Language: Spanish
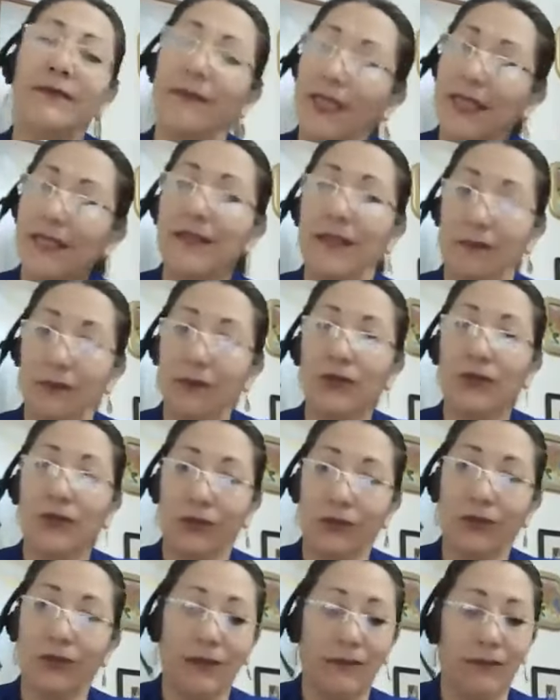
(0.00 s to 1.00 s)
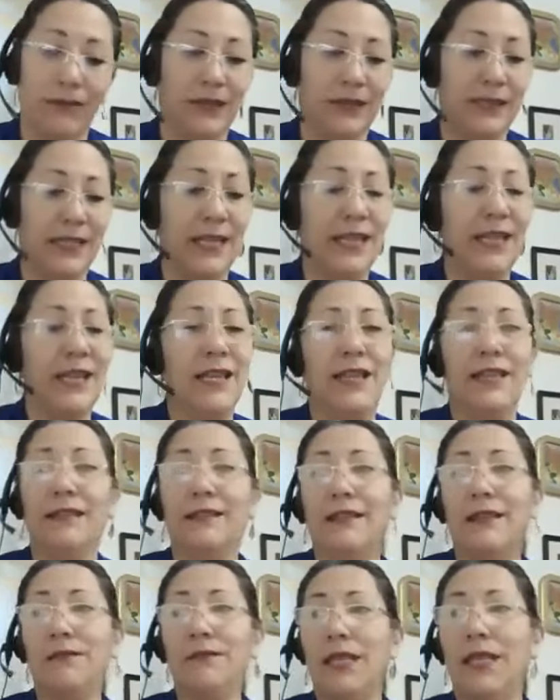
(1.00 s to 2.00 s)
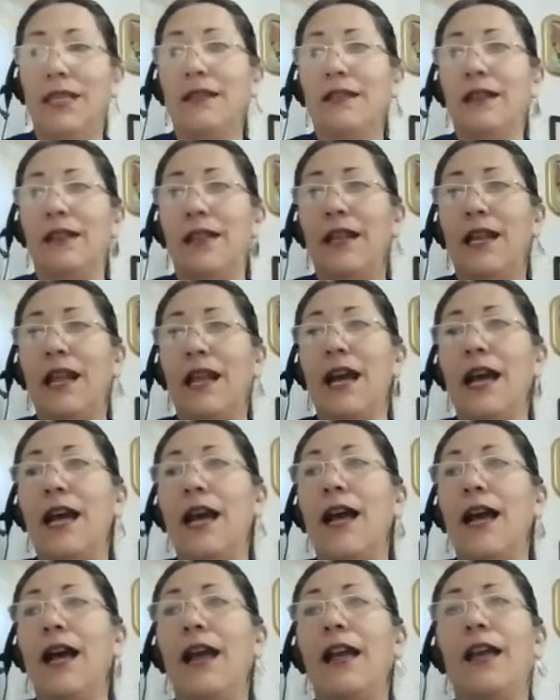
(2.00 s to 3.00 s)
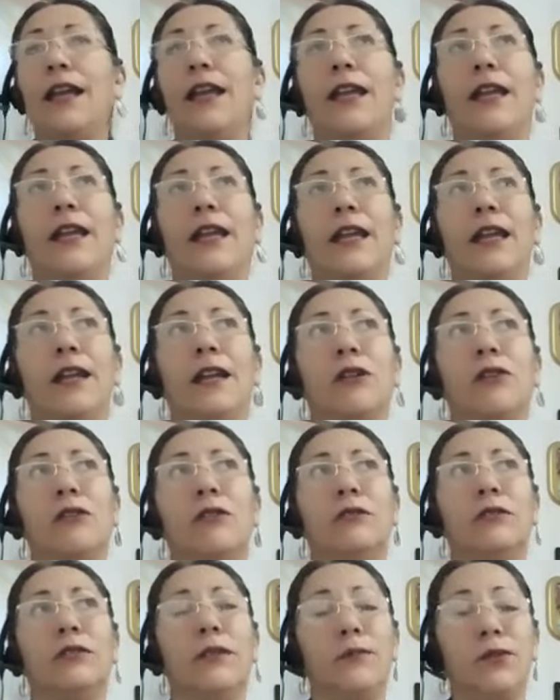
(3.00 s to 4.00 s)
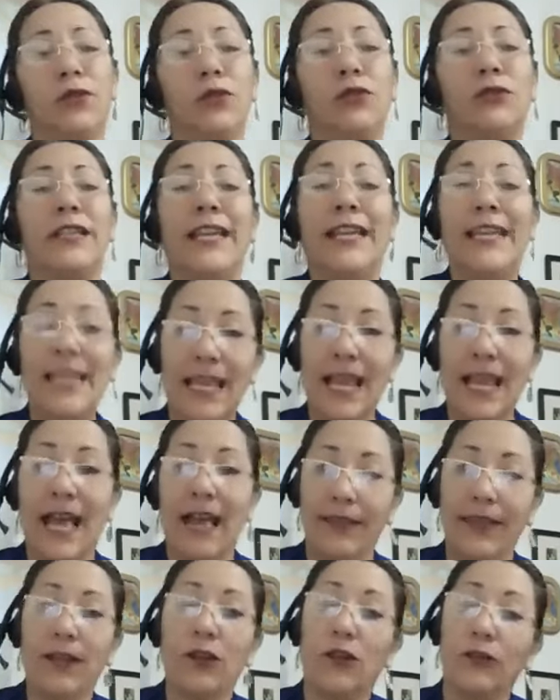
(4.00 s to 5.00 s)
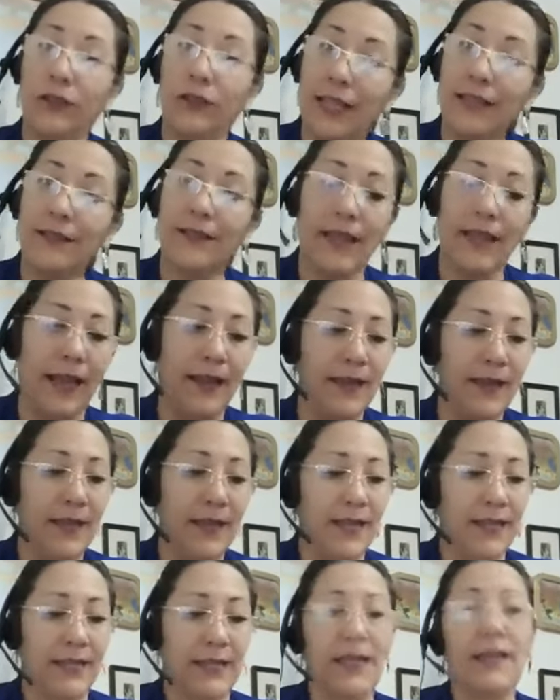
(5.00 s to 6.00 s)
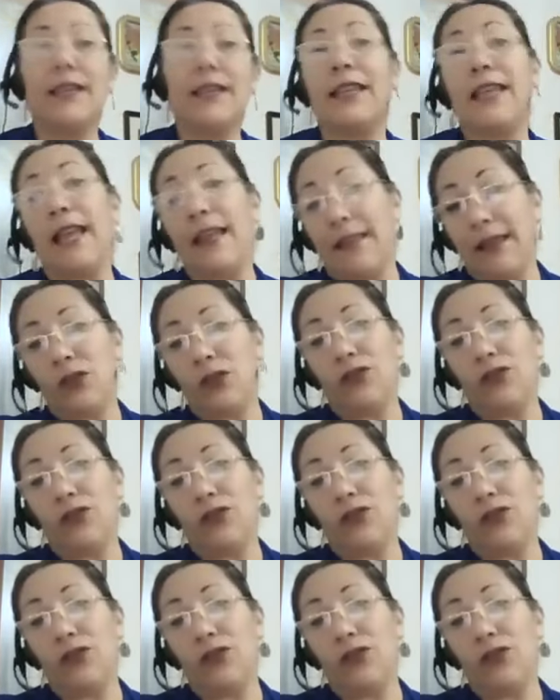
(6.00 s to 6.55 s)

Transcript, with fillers: Hicimos justamente también la eh, concepción de guía de conciencia, que guía de